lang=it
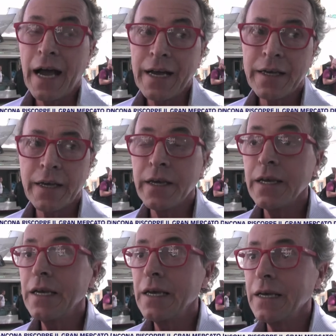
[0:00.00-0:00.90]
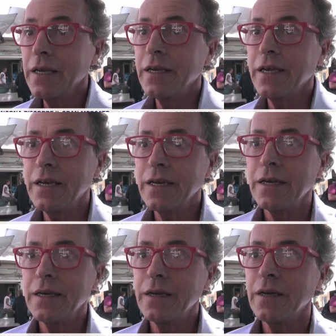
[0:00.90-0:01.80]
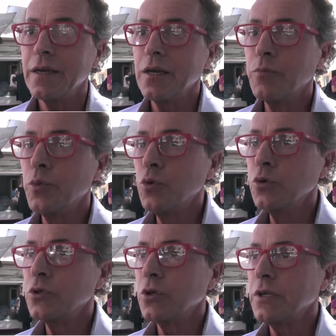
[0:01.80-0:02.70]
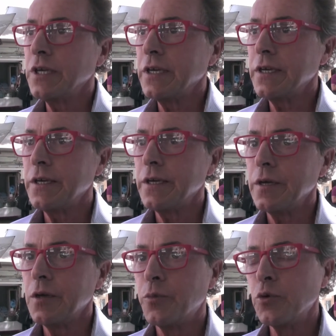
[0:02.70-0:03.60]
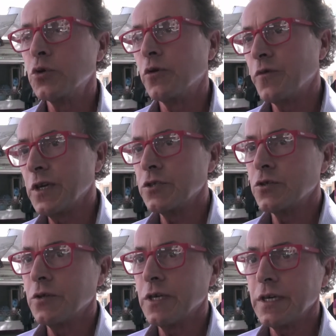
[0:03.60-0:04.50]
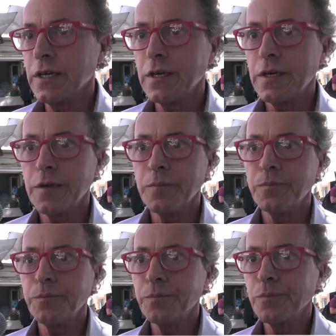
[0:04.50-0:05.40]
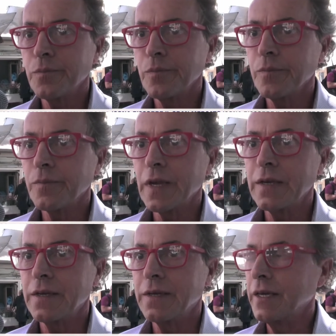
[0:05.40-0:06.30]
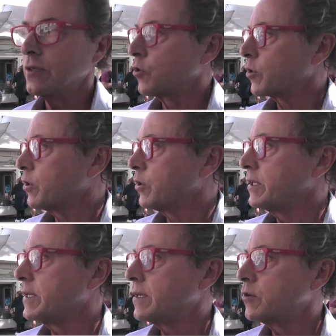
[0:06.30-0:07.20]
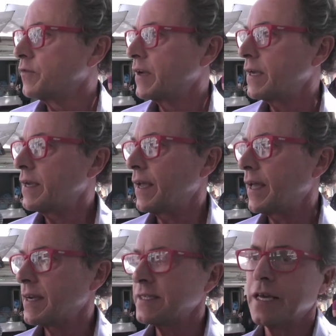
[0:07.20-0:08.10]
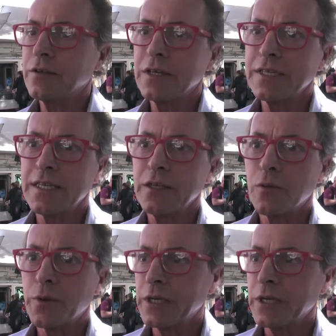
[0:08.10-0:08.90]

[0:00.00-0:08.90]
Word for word: anche il, il, il, punto, di, il punto, fisso di, mh, mm, nei toroidi dove era stato allestito